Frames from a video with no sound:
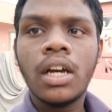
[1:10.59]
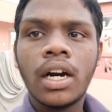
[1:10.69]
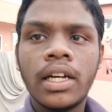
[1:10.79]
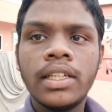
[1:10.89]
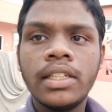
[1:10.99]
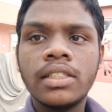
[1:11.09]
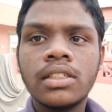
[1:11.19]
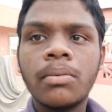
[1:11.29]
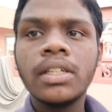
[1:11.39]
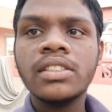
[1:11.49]
అది
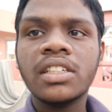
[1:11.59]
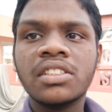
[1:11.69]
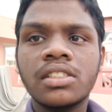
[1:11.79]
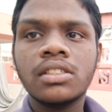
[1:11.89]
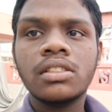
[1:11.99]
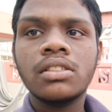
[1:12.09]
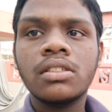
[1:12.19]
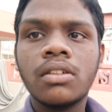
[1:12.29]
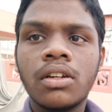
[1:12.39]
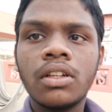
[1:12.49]
నిజమైన సక్సెస్
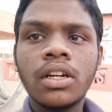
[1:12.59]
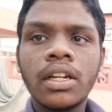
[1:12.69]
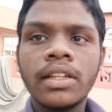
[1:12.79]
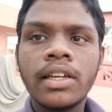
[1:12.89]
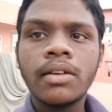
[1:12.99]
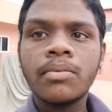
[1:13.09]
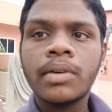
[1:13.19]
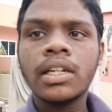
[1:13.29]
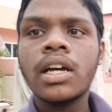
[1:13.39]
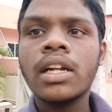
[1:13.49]
ఎందుకంటే మన
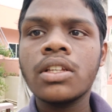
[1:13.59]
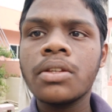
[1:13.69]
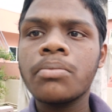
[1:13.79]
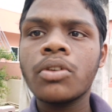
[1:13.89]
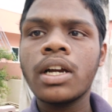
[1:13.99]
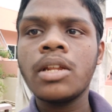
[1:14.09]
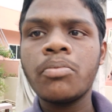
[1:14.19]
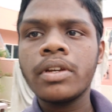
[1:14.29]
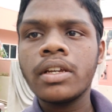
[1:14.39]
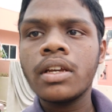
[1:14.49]
ఆనందంతో కలిపి